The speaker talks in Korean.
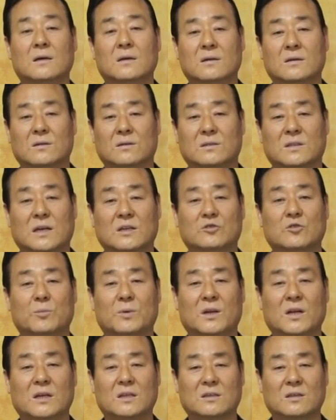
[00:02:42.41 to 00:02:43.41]
그러자
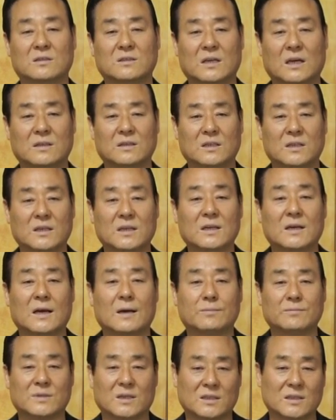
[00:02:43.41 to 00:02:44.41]
주변에 있던 자들이
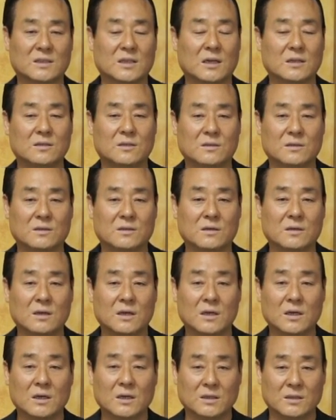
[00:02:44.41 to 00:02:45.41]
갑자기 달려들어
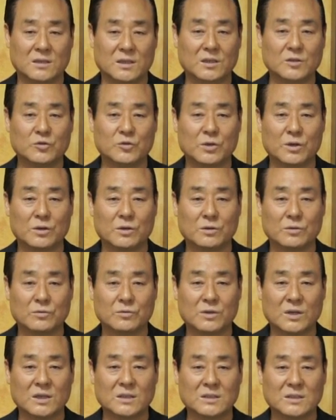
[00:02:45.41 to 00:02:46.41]
예수의
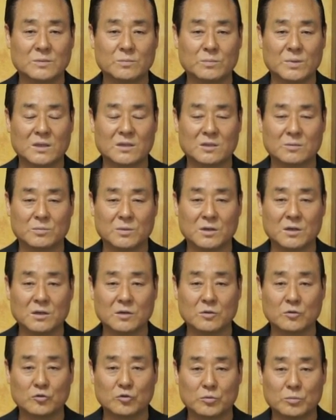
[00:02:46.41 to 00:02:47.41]
얼굴에
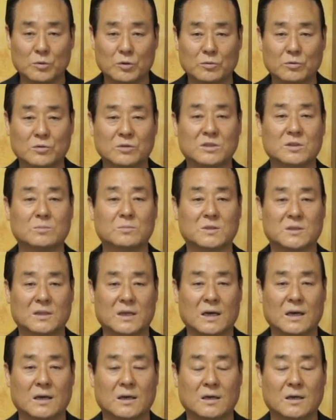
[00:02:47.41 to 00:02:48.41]
침뱉으며 주먹으로
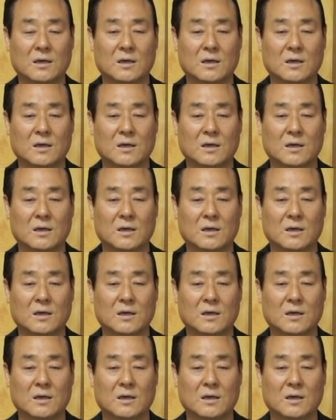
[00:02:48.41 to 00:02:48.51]
칩니다.